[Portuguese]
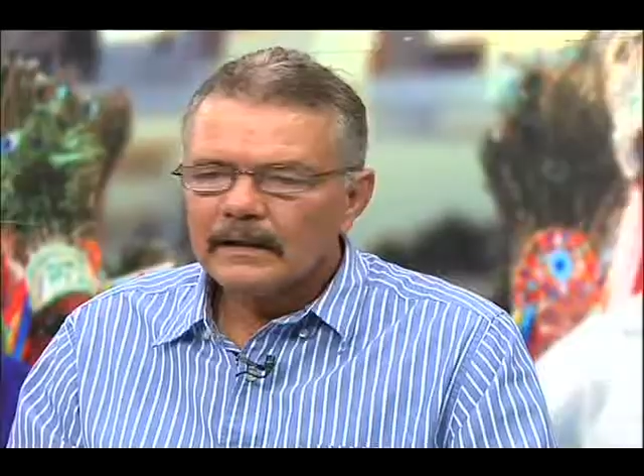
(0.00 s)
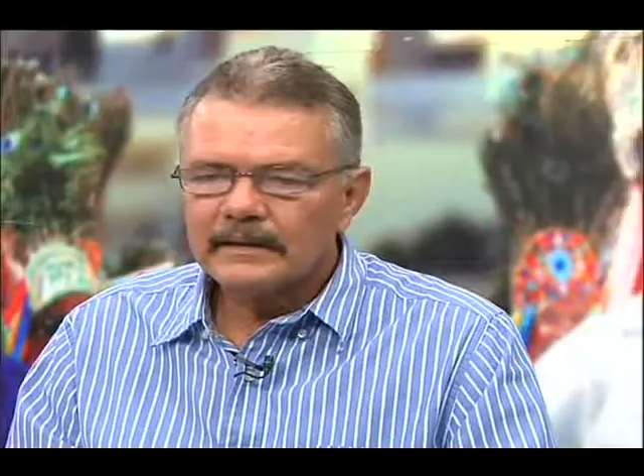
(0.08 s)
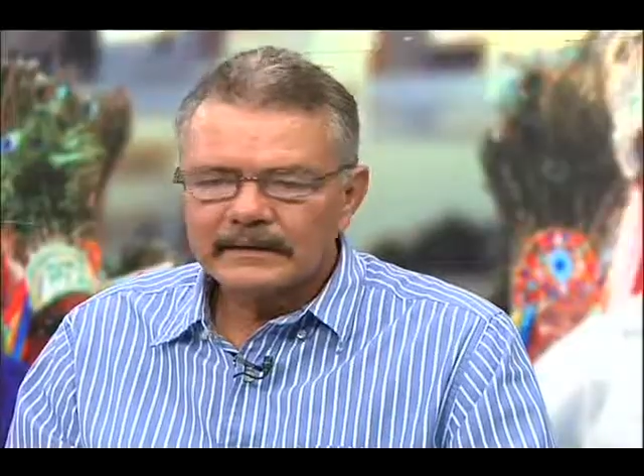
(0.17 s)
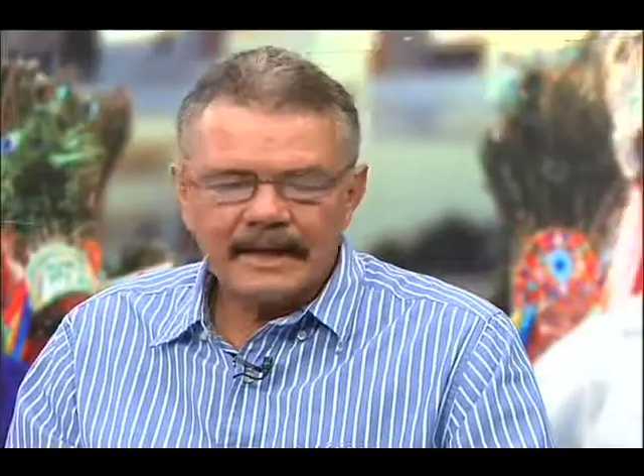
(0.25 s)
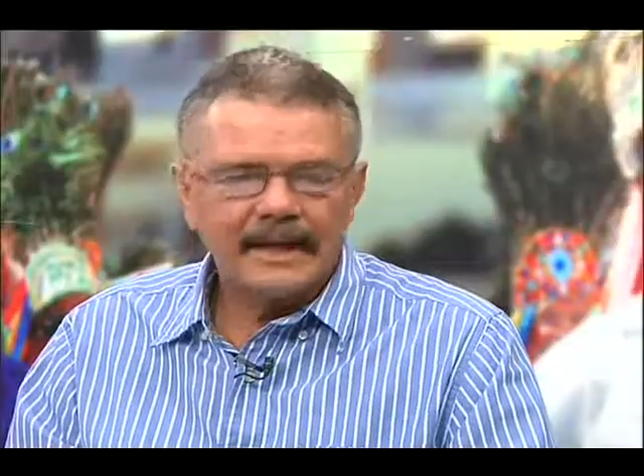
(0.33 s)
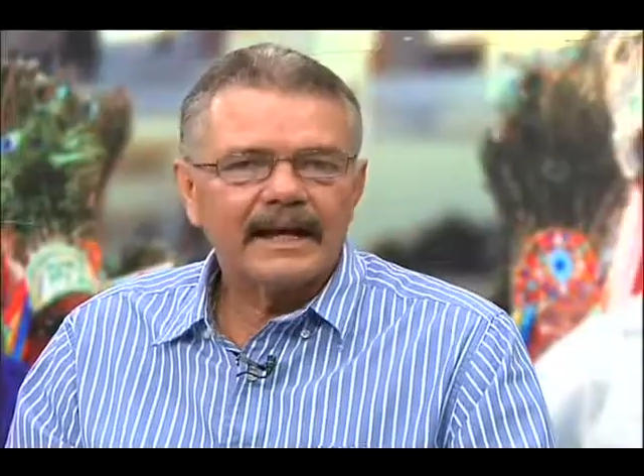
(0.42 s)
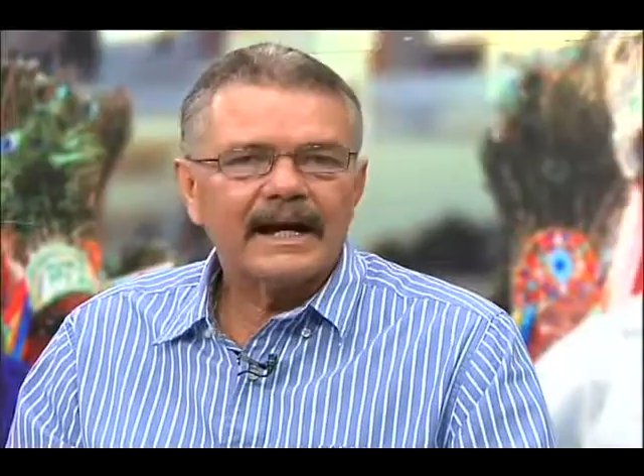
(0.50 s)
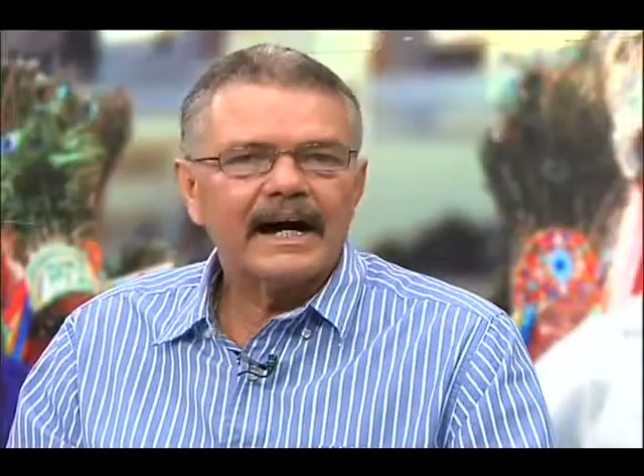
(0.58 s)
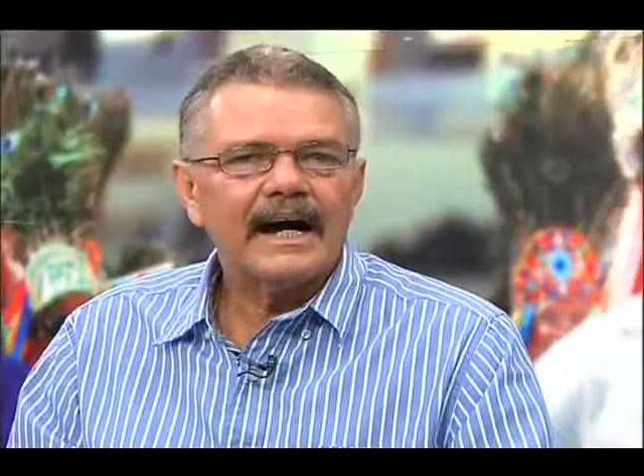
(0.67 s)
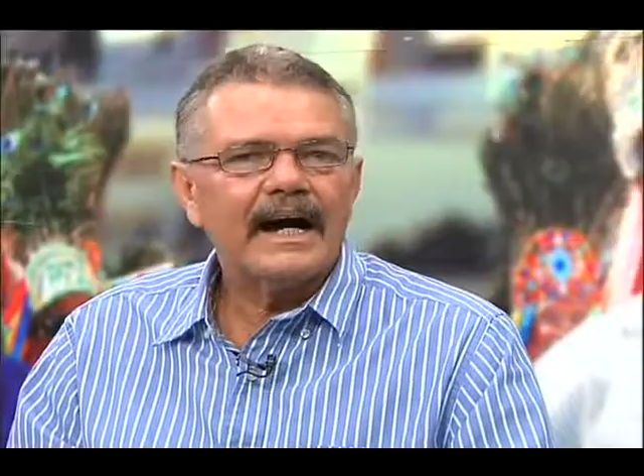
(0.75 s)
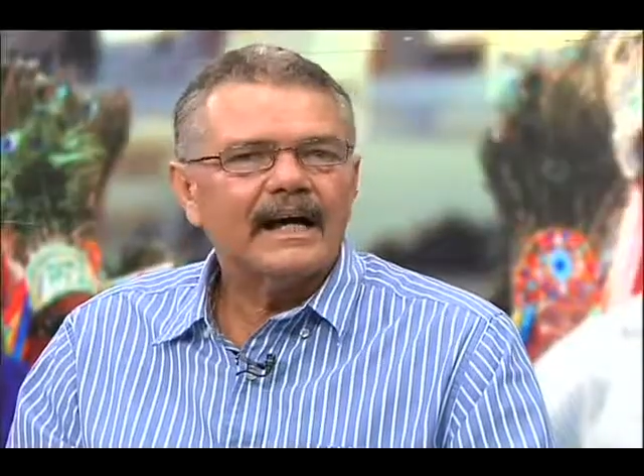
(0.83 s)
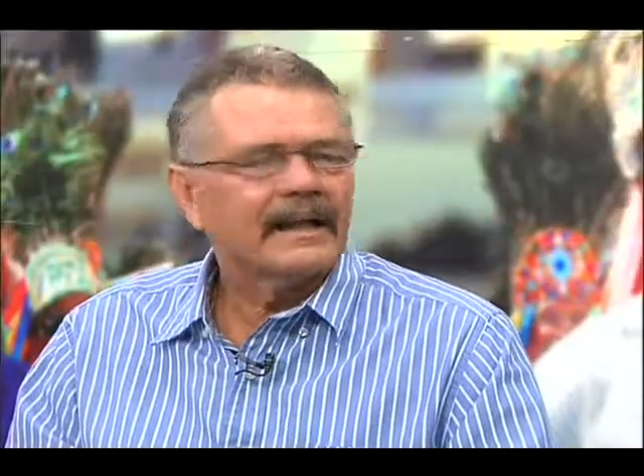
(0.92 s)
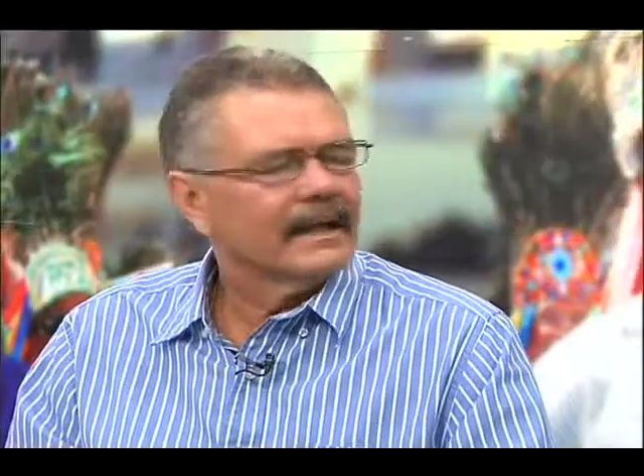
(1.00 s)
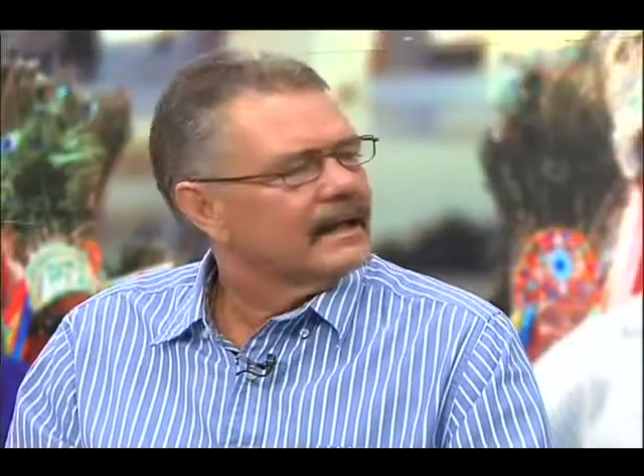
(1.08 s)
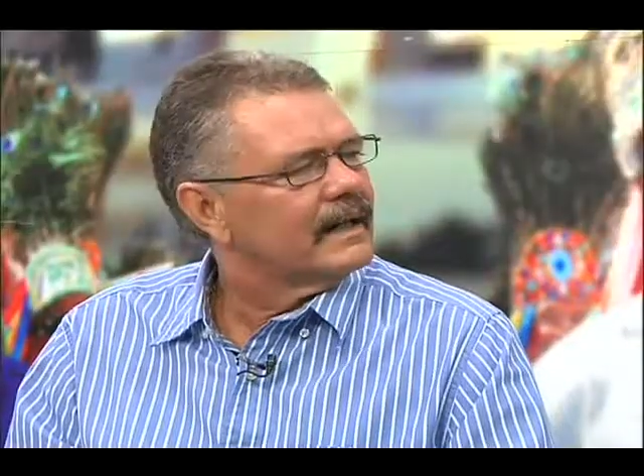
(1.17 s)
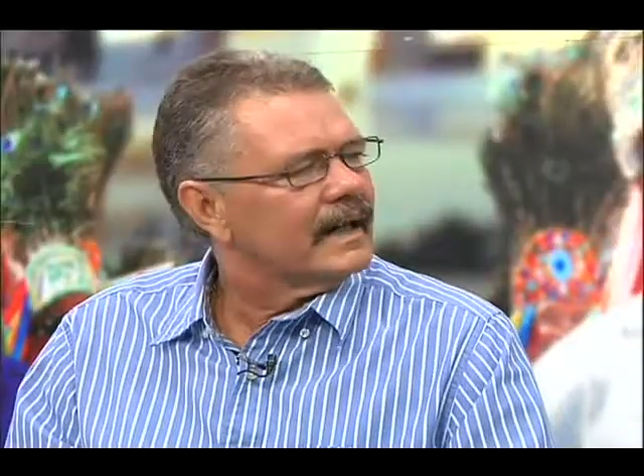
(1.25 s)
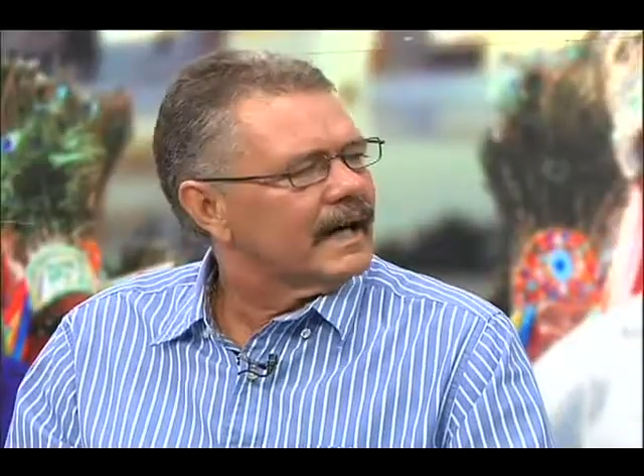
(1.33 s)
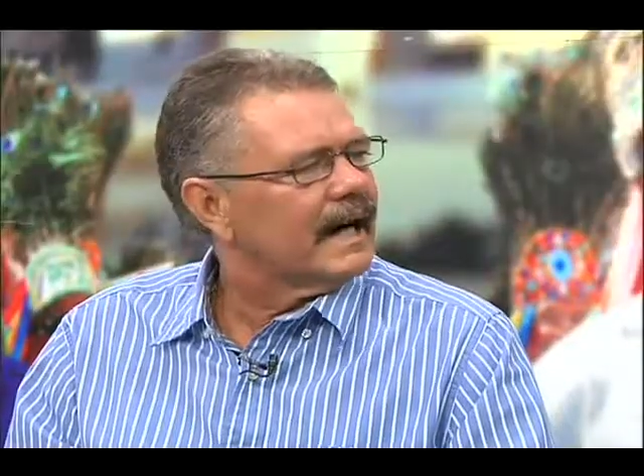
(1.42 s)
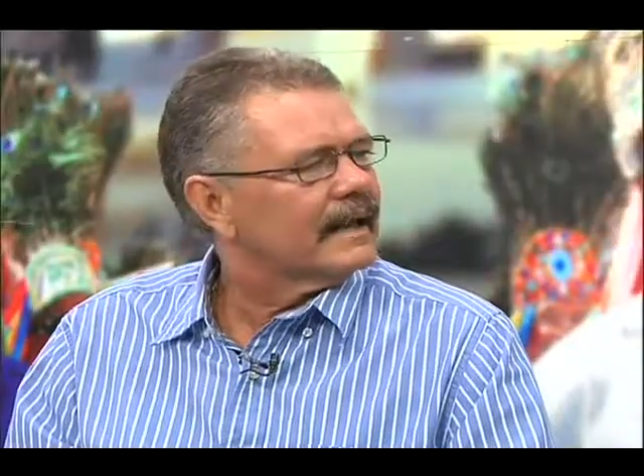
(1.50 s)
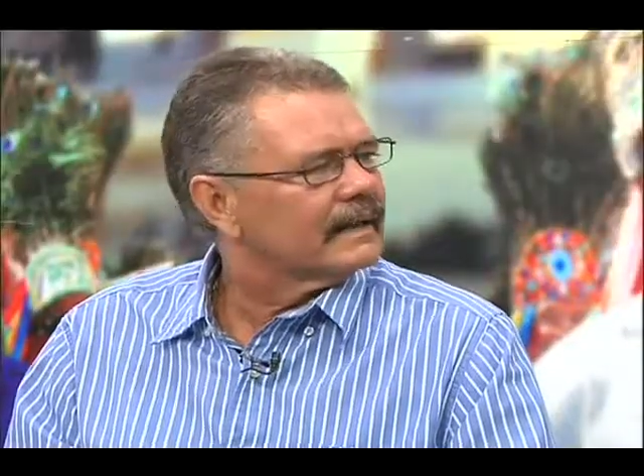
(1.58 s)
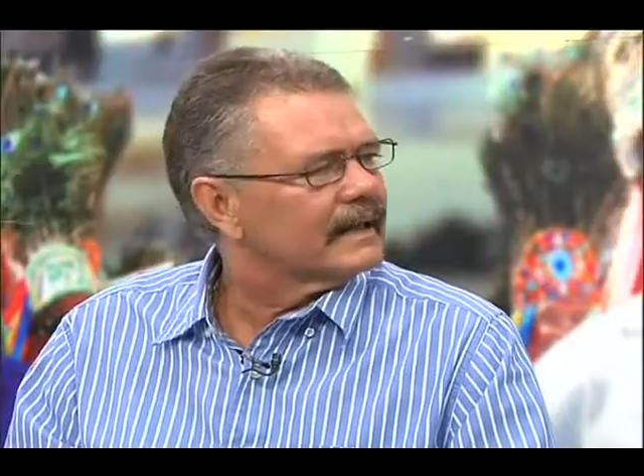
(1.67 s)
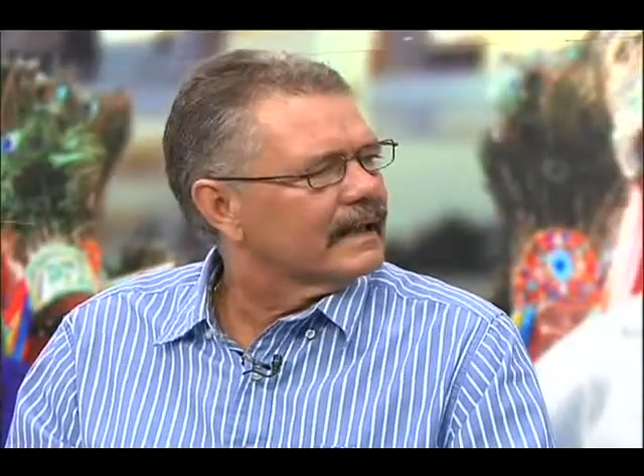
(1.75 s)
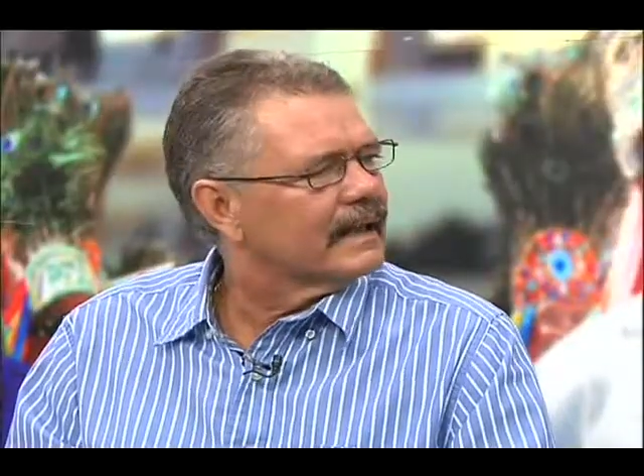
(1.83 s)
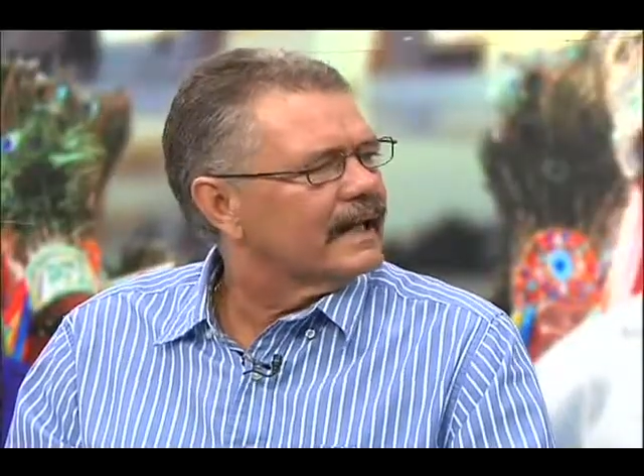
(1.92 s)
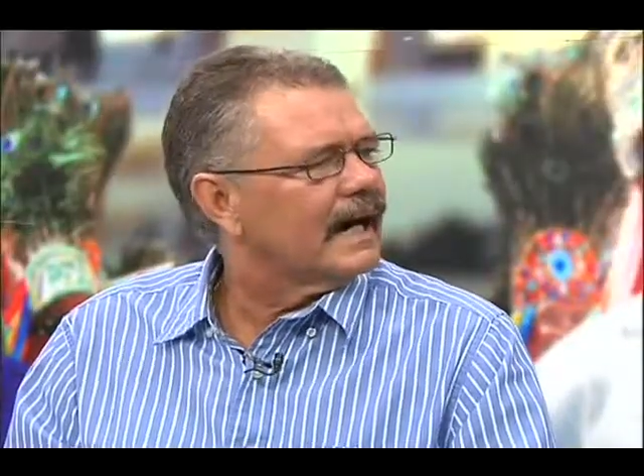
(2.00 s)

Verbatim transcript: Ele tem Alan, Adam,